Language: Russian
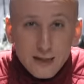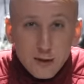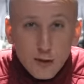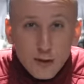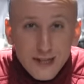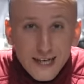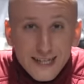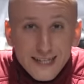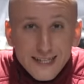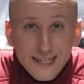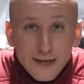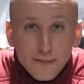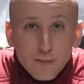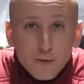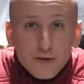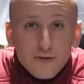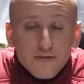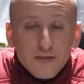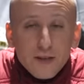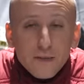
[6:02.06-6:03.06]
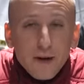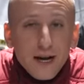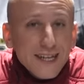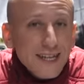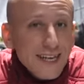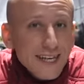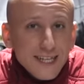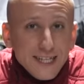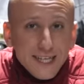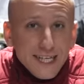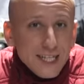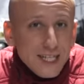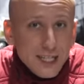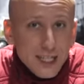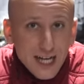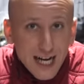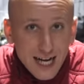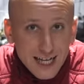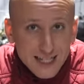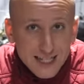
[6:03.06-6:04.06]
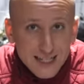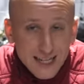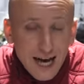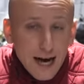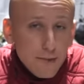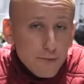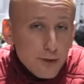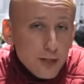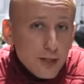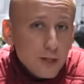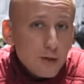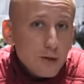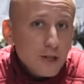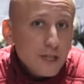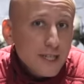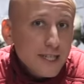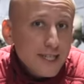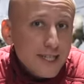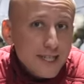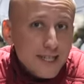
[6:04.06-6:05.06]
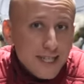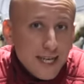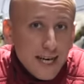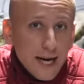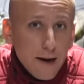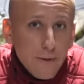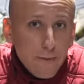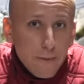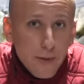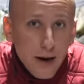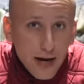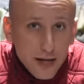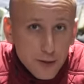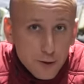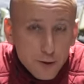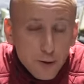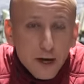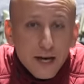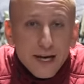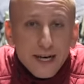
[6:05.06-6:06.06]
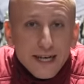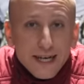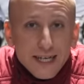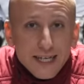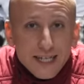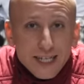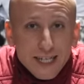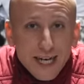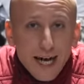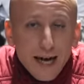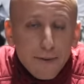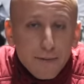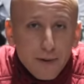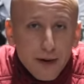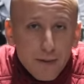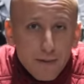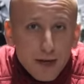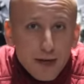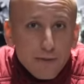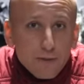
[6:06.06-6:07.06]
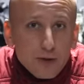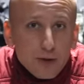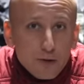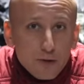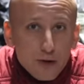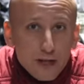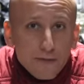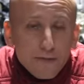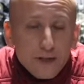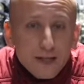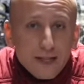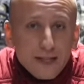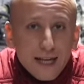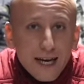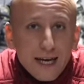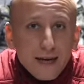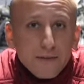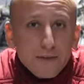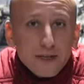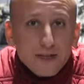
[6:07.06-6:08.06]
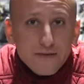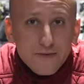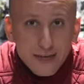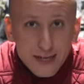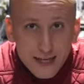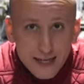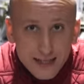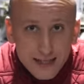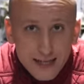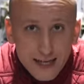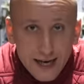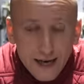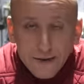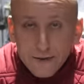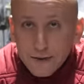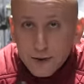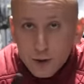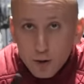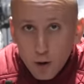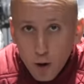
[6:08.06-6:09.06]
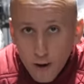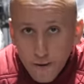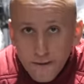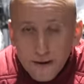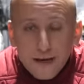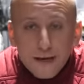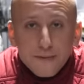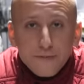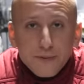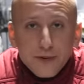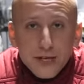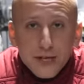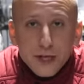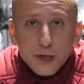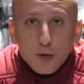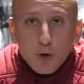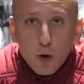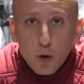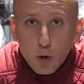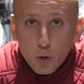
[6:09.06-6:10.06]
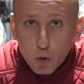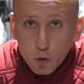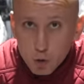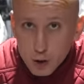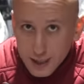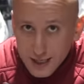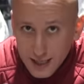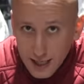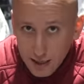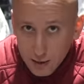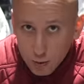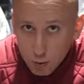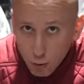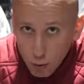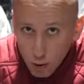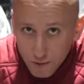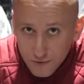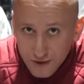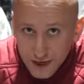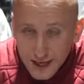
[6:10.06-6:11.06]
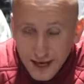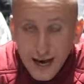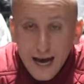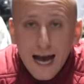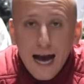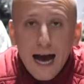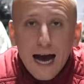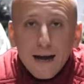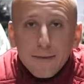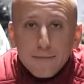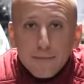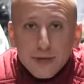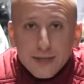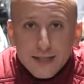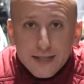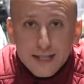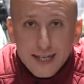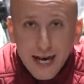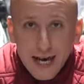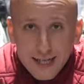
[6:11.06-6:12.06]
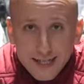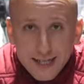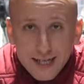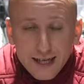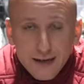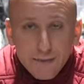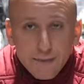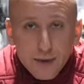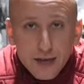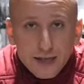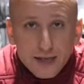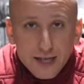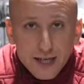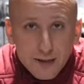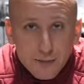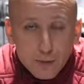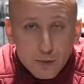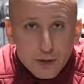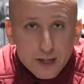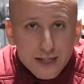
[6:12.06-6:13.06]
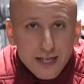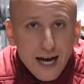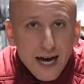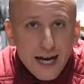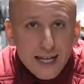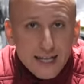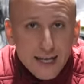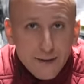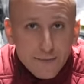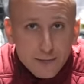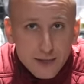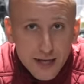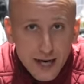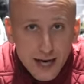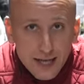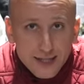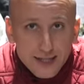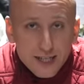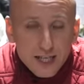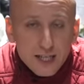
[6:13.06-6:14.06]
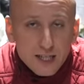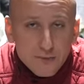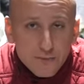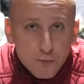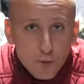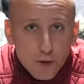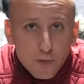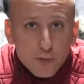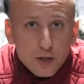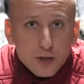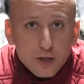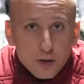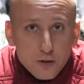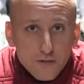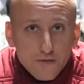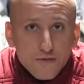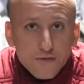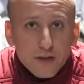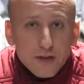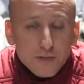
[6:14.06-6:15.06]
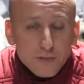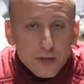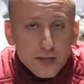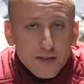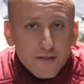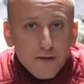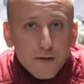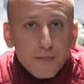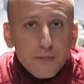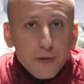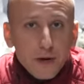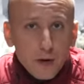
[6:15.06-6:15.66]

заслонка требует внимания не часто. Обычно ее чистят за компанию, решая проблемы с другими деталями двигателя. Но при ее установке обязательно потребуется адаптация с помощью фирменного